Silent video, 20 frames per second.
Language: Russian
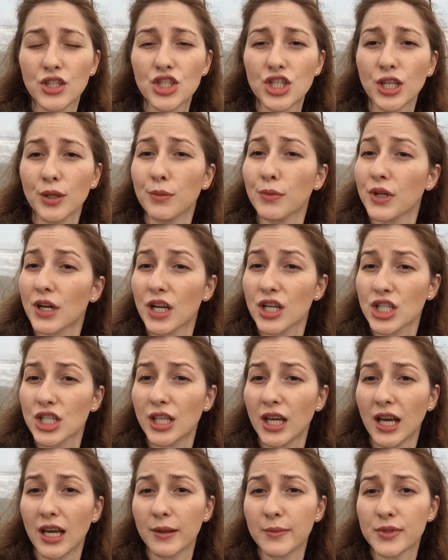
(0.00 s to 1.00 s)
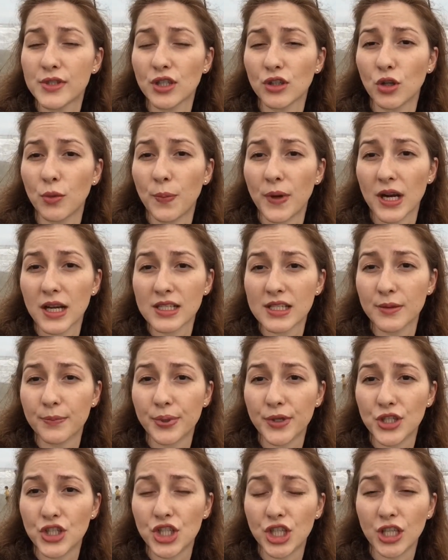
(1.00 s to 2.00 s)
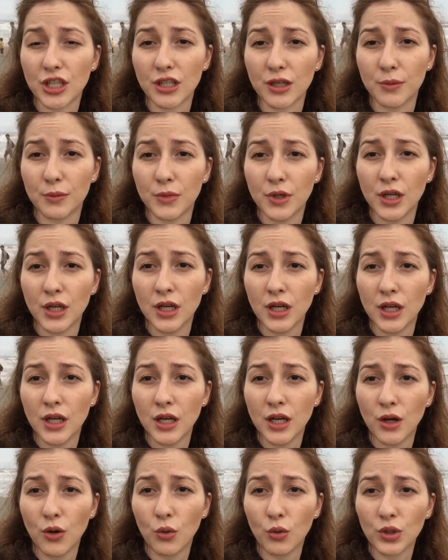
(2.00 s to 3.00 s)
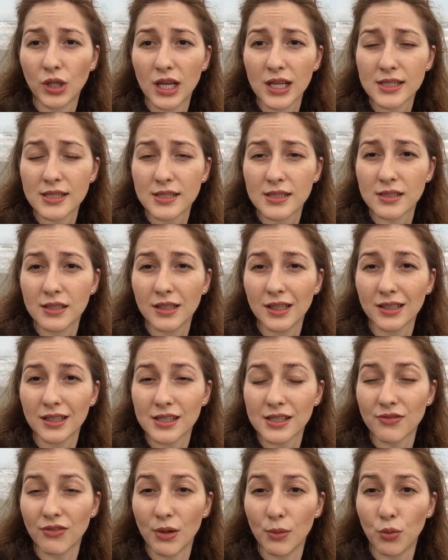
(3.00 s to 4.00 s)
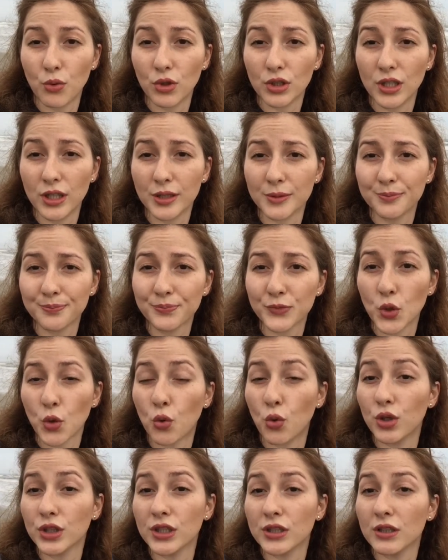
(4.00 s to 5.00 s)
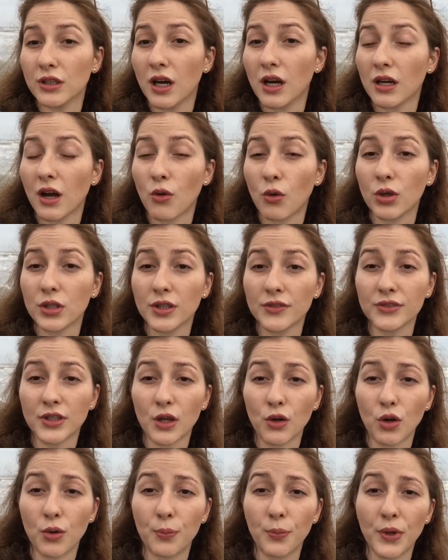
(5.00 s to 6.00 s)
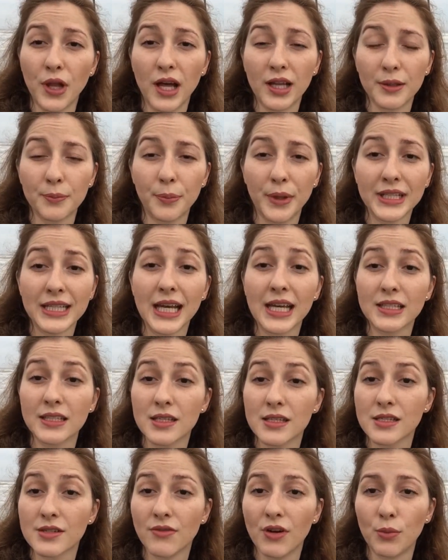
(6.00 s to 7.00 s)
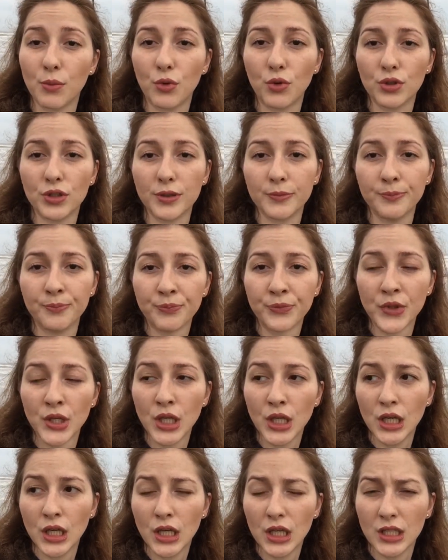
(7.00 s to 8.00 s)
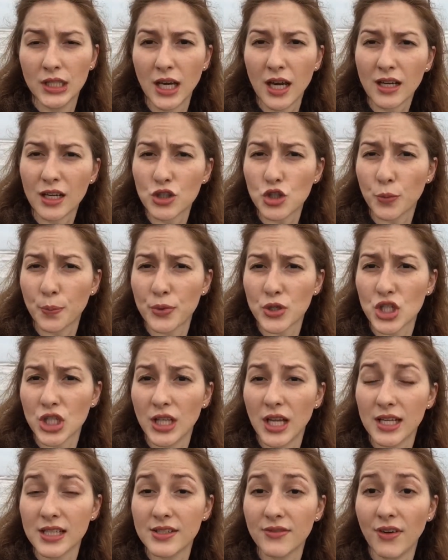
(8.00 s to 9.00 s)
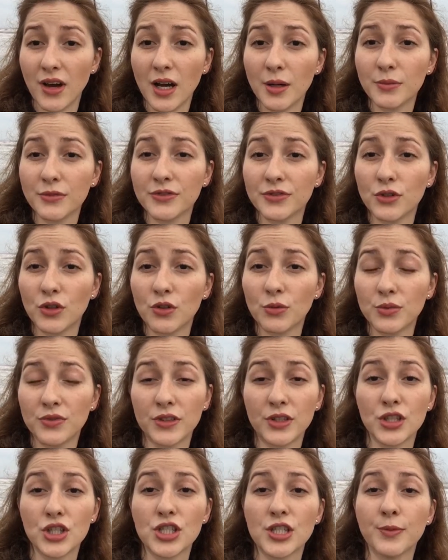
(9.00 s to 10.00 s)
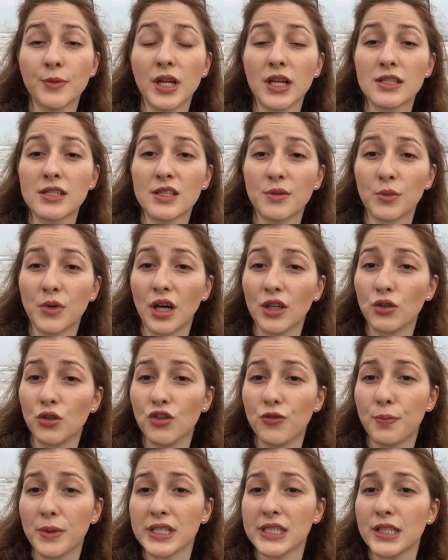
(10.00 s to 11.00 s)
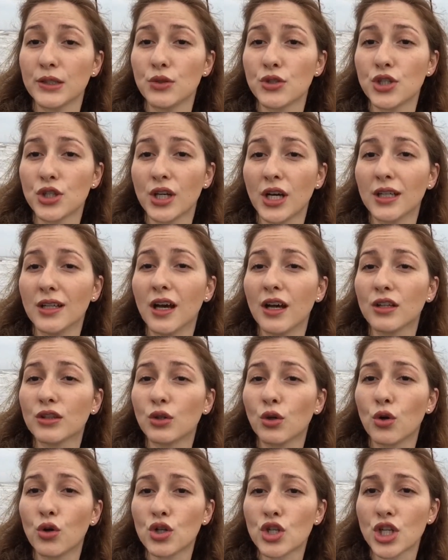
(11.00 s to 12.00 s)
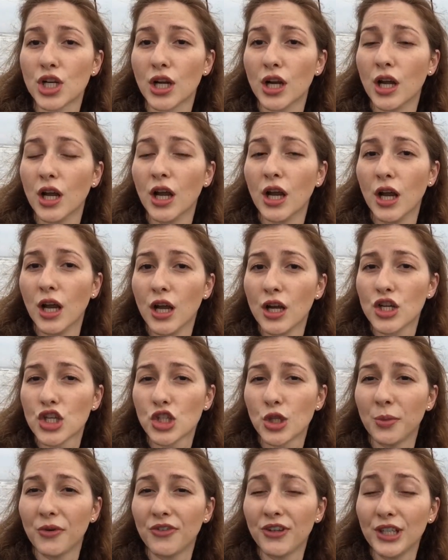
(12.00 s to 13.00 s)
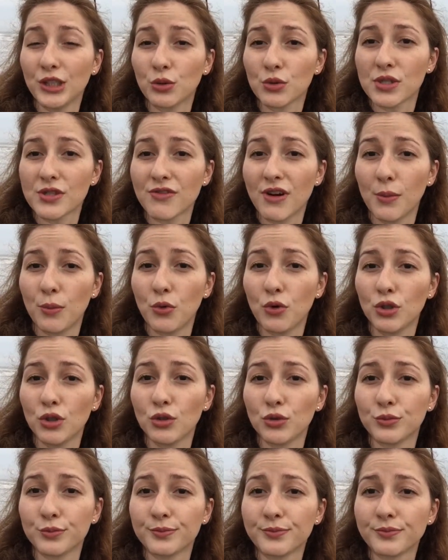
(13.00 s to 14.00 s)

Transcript: с чем мы рождаемся, но по разным причинам у нас эта свобода уходит на какой-то второй план, понятие свободы. Я хочу пожелать вам в новом 2017 году и в последующих годах тоже, чтобы вы эту свободу